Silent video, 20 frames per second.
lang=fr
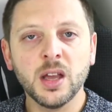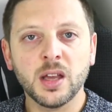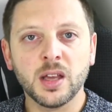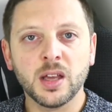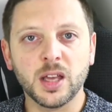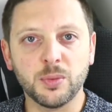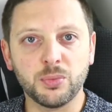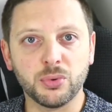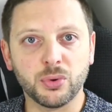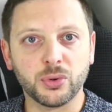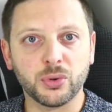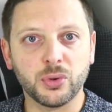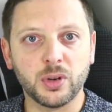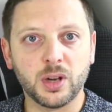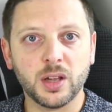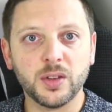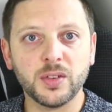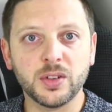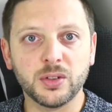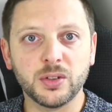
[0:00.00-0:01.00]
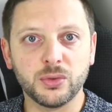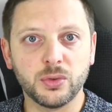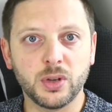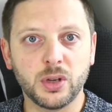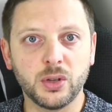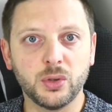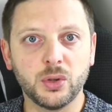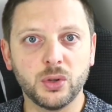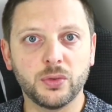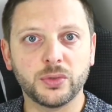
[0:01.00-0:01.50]
Et pour cela, si tu as
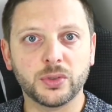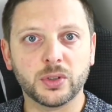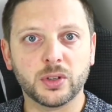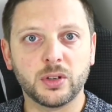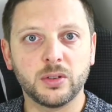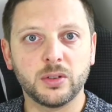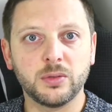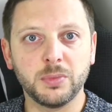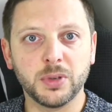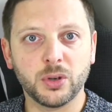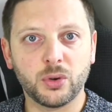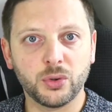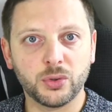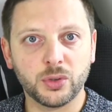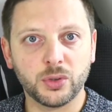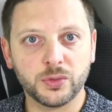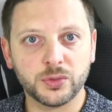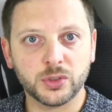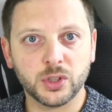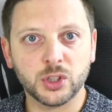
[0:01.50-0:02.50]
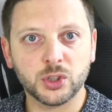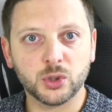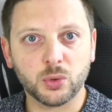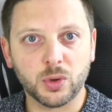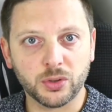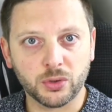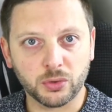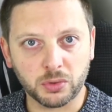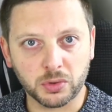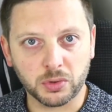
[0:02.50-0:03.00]
une offre Microsoft
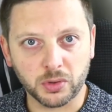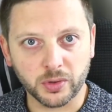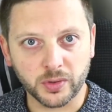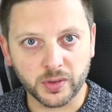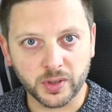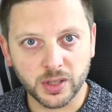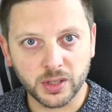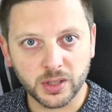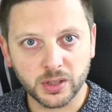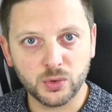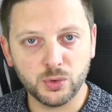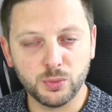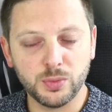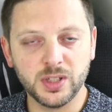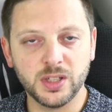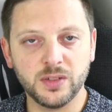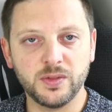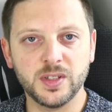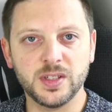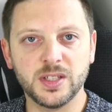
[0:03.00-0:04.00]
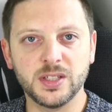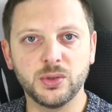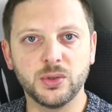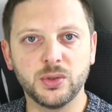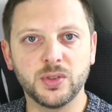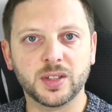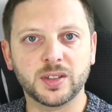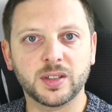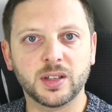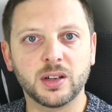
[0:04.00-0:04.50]
365, tu bénéficies de
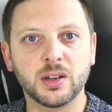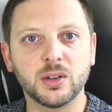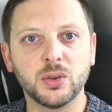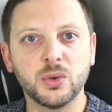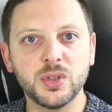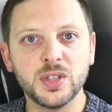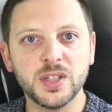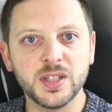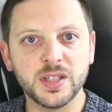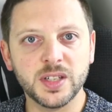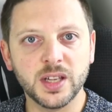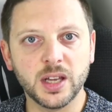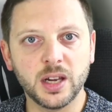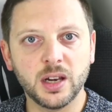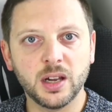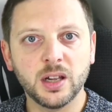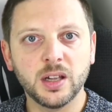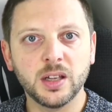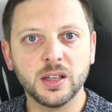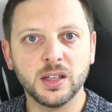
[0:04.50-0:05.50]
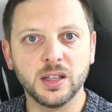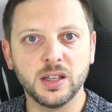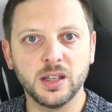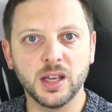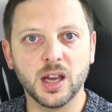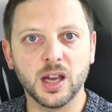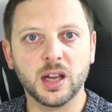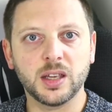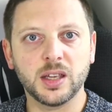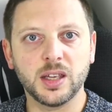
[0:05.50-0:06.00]
certains logiciels qui,
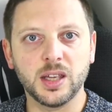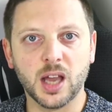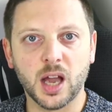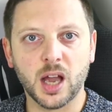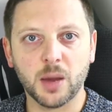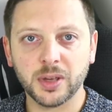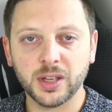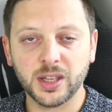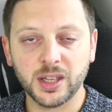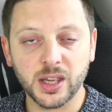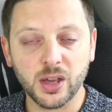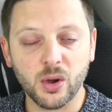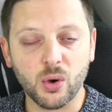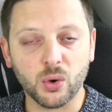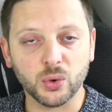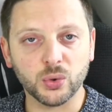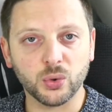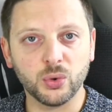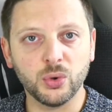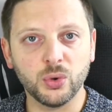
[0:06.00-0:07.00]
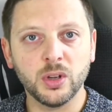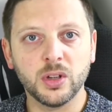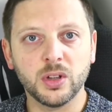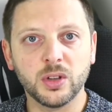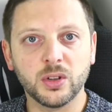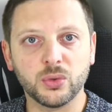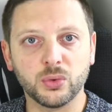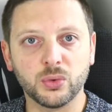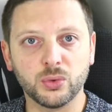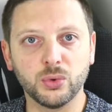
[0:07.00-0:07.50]
qui imbriqués entre eux,
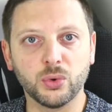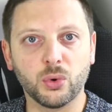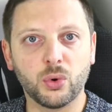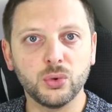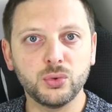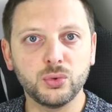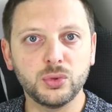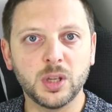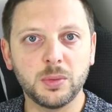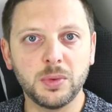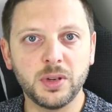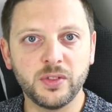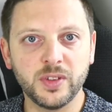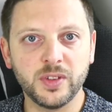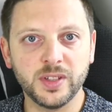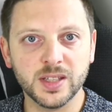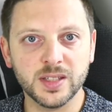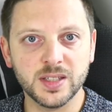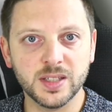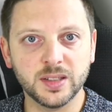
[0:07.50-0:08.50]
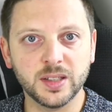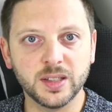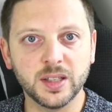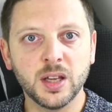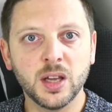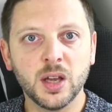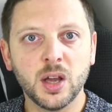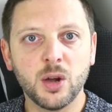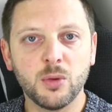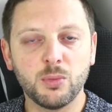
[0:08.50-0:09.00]
sont d'une redoutable efficacité
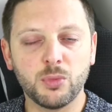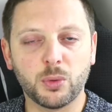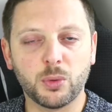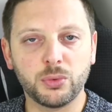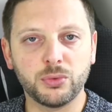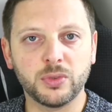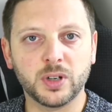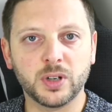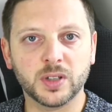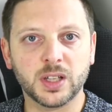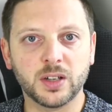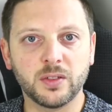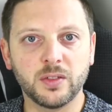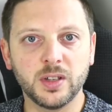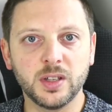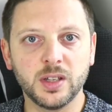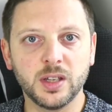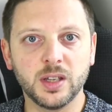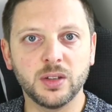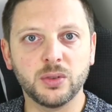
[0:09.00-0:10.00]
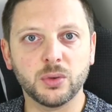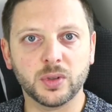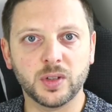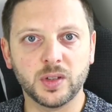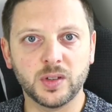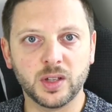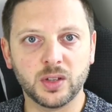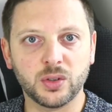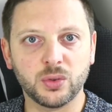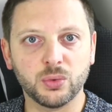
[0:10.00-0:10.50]
pour pouvoir travailler sur ses
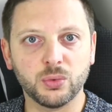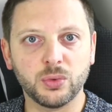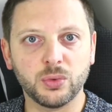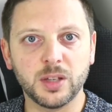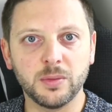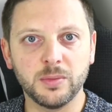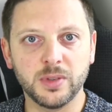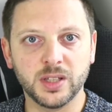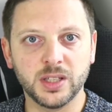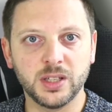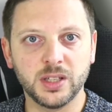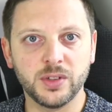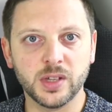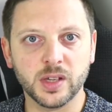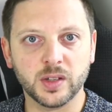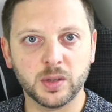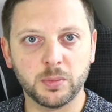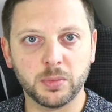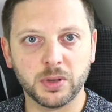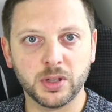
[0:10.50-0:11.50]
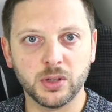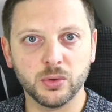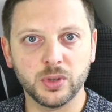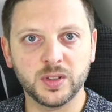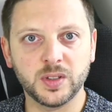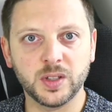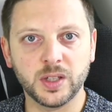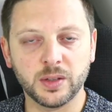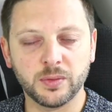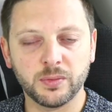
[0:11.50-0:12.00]
actions et bien définir ses priorités.